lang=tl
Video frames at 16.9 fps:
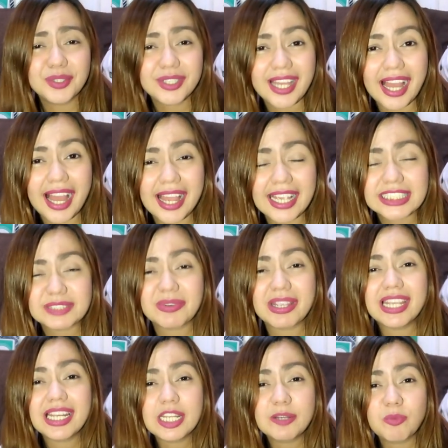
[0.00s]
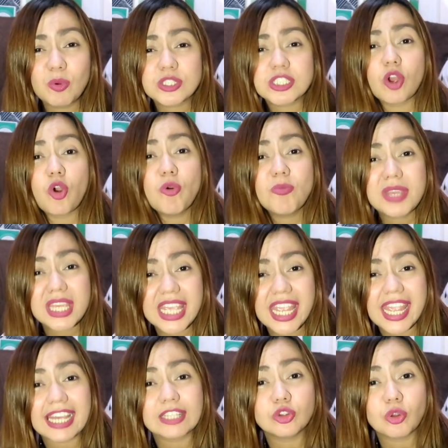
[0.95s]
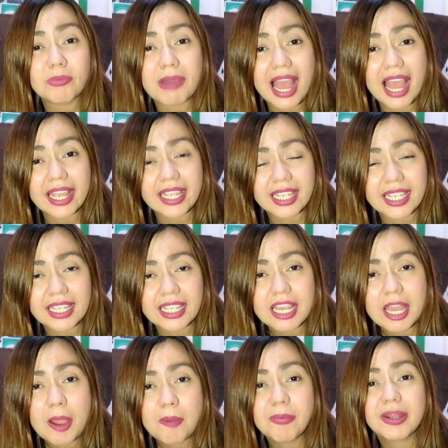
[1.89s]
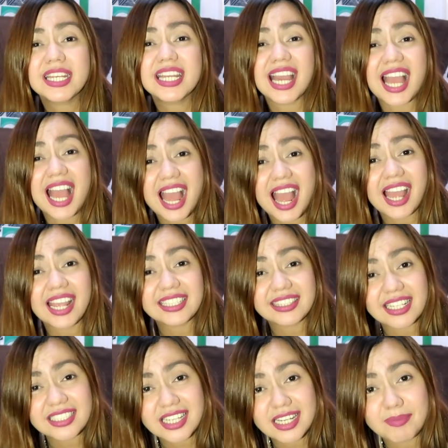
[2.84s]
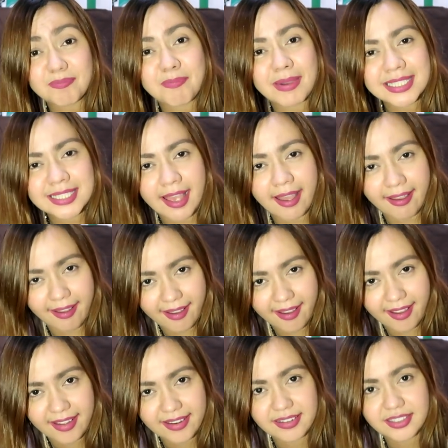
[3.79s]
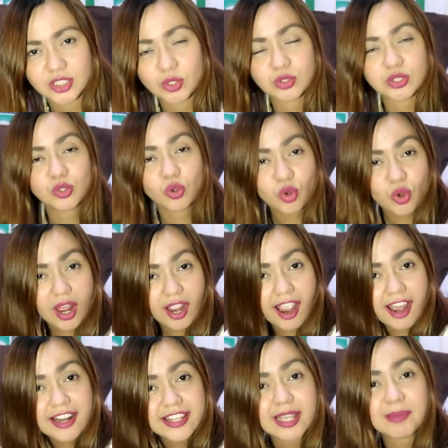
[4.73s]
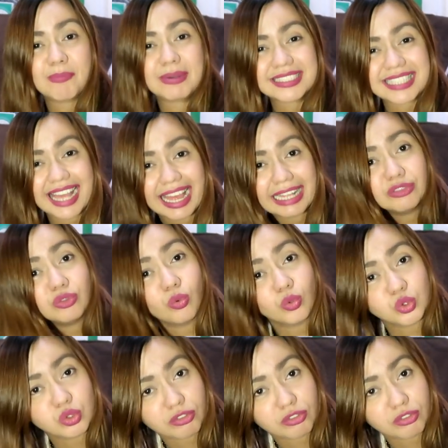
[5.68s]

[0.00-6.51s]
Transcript: niyo guys, mahilig po siyang umihi at tumae pag nakakakita siya ng basahan. So siguro akala niya basahan tong